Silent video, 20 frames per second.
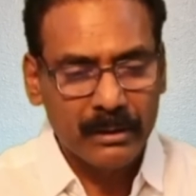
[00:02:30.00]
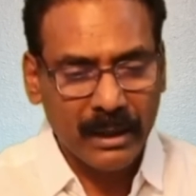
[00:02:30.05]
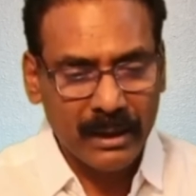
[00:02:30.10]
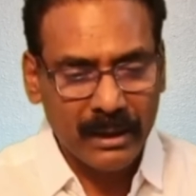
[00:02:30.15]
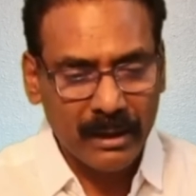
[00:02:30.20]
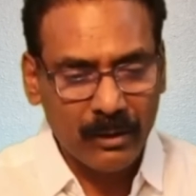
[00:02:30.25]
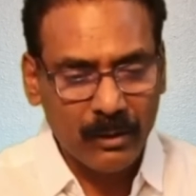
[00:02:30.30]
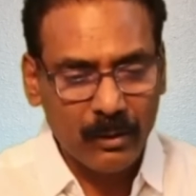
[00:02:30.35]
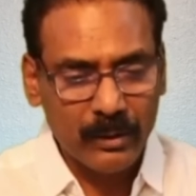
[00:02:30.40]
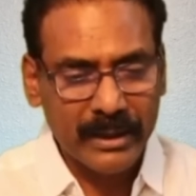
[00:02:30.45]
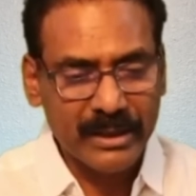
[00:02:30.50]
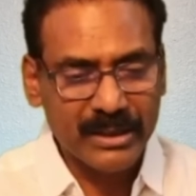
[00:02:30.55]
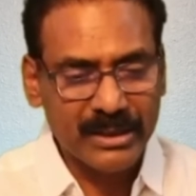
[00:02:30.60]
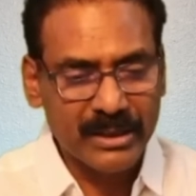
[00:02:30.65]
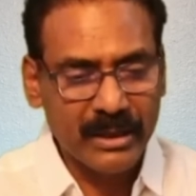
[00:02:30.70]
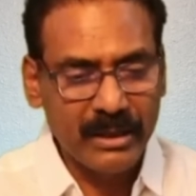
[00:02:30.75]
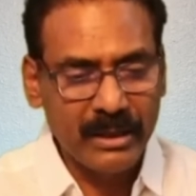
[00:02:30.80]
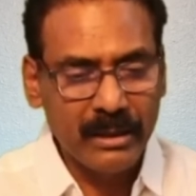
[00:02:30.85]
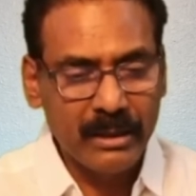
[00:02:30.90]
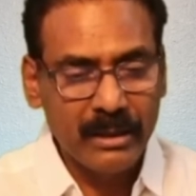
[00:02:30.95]
నారా
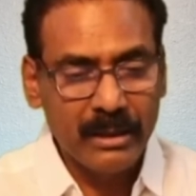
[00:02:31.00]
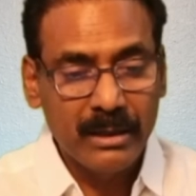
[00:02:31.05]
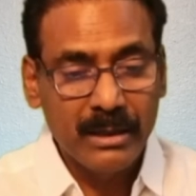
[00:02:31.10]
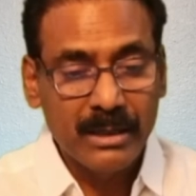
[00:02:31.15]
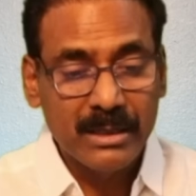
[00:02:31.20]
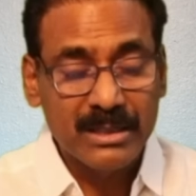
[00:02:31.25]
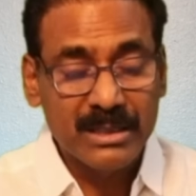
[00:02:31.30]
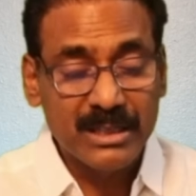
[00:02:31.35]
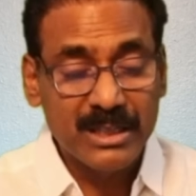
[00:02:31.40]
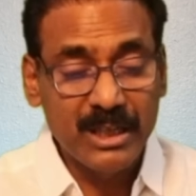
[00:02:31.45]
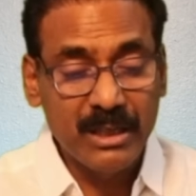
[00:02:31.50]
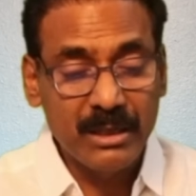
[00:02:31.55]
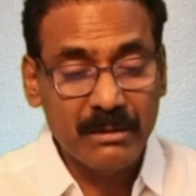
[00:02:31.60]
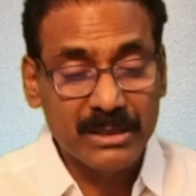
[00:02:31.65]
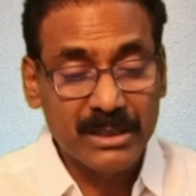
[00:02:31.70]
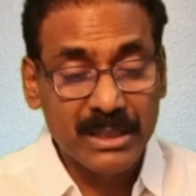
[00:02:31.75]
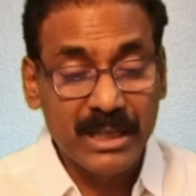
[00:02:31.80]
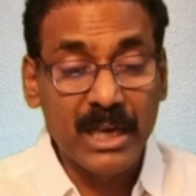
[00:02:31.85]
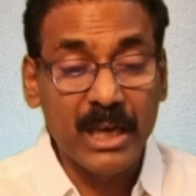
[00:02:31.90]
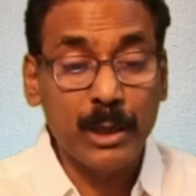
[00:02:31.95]
లోకేష్కి సి
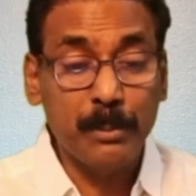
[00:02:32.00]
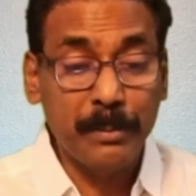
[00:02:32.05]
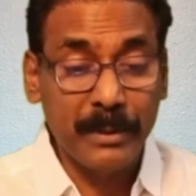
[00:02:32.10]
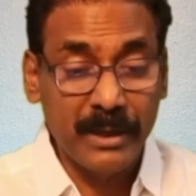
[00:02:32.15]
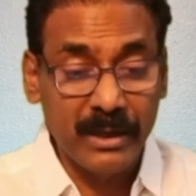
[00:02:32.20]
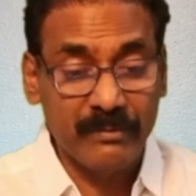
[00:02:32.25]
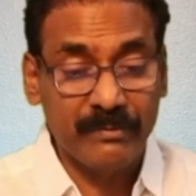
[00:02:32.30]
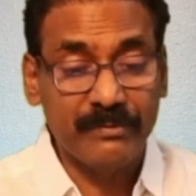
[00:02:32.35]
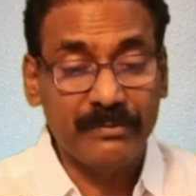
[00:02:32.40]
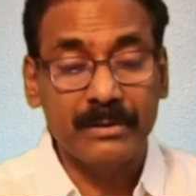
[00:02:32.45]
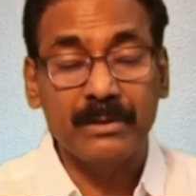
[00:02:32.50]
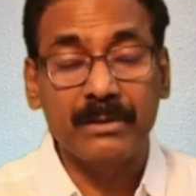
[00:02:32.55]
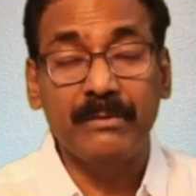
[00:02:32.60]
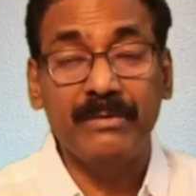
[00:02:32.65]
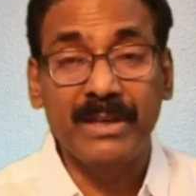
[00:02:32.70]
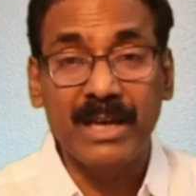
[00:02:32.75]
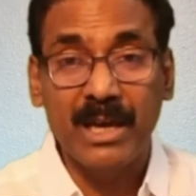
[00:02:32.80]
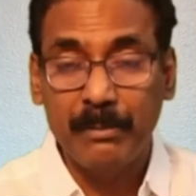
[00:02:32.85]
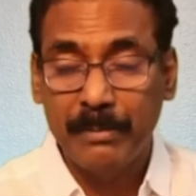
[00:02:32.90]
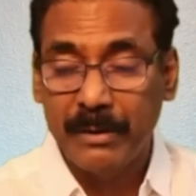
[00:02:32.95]
సిఆర్పిఎఫ్
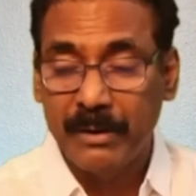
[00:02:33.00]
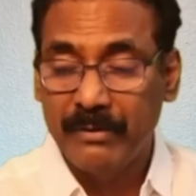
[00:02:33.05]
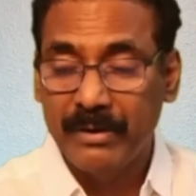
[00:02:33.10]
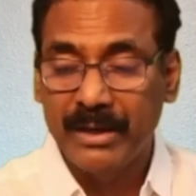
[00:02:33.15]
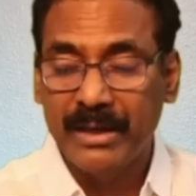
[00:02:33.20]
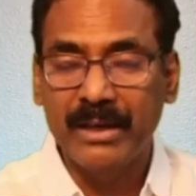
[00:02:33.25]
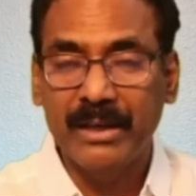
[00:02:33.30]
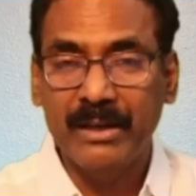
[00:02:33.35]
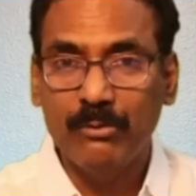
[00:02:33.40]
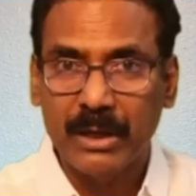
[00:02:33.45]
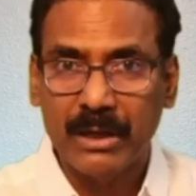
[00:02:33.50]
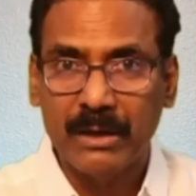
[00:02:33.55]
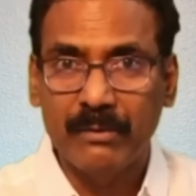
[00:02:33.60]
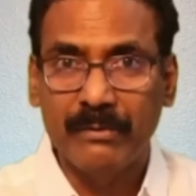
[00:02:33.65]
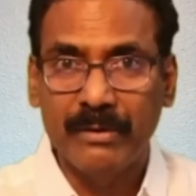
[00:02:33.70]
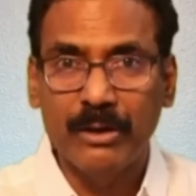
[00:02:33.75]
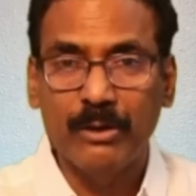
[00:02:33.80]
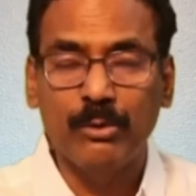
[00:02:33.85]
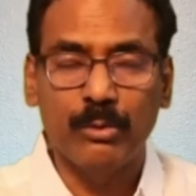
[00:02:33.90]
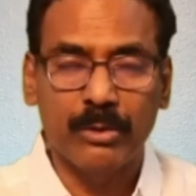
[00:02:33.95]
విఐపి వింగ్ అని ఒక
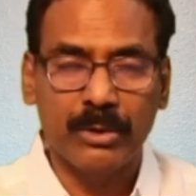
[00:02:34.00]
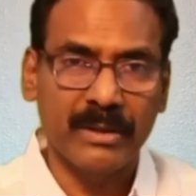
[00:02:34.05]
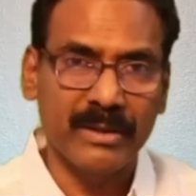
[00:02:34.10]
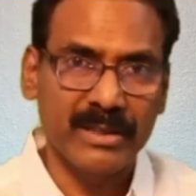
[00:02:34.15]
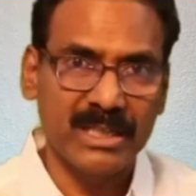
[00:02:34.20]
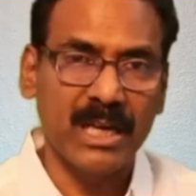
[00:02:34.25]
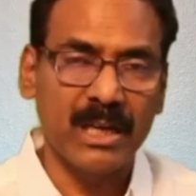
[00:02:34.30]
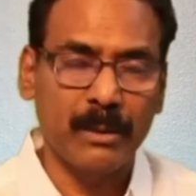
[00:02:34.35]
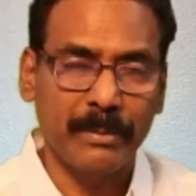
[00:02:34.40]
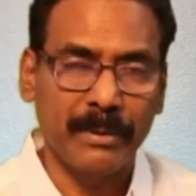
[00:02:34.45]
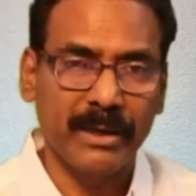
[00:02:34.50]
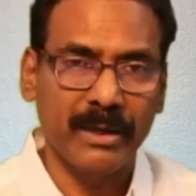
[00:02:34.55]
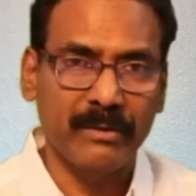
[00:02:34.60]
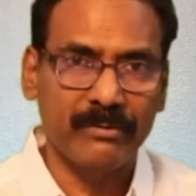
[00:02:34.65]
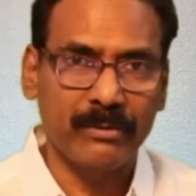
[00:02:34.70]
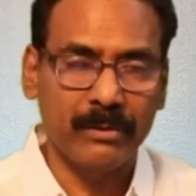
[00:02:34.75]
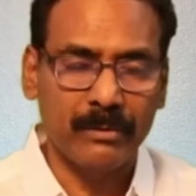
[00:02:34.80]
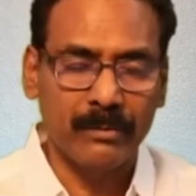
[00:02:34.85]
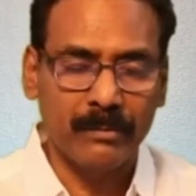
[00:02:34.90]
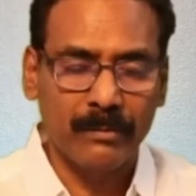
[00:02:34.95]
వింగ్ ఉంటుంది
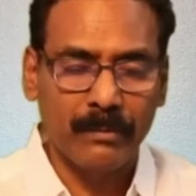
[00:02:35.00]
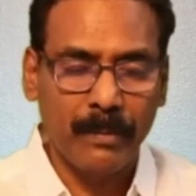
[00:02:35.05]
సిఆర్పిఎఫ్లో